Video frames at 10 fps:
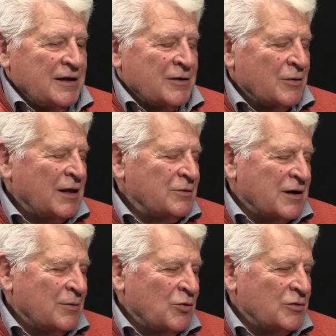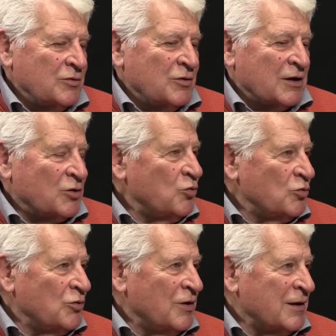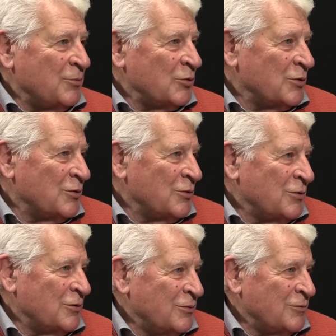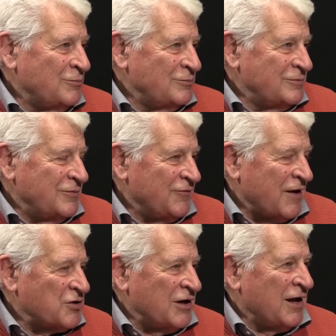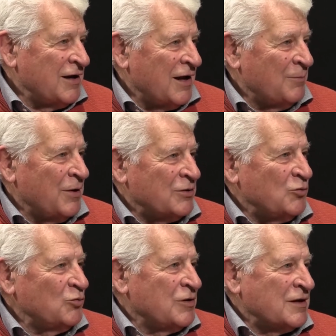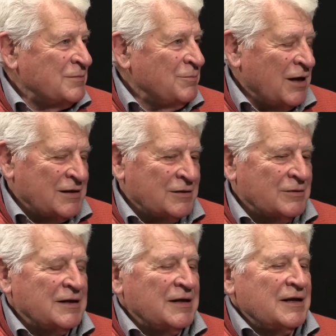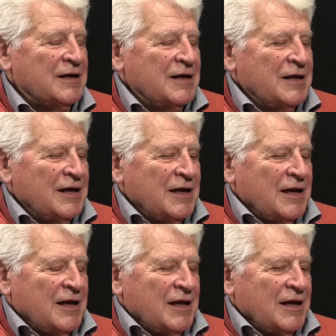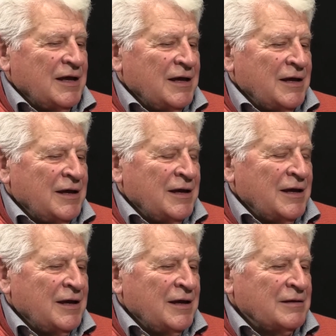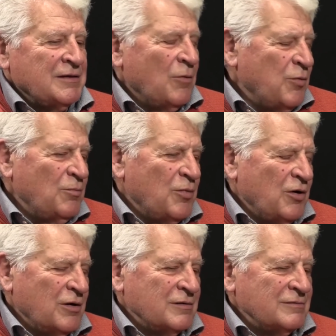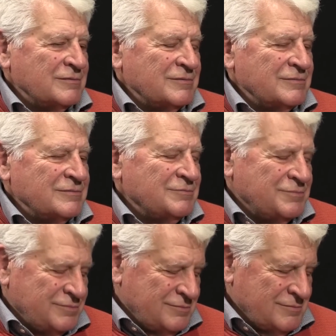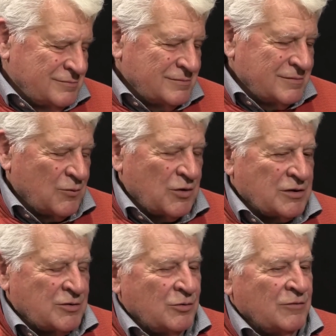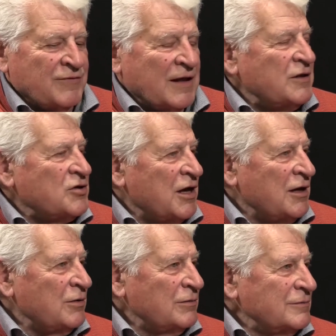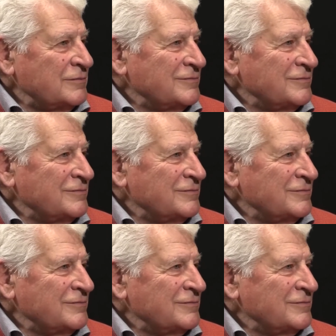eh, Rolando era molto arguto, era molto facile anche la battuta, simpatico. E dopo un po' questo fraticello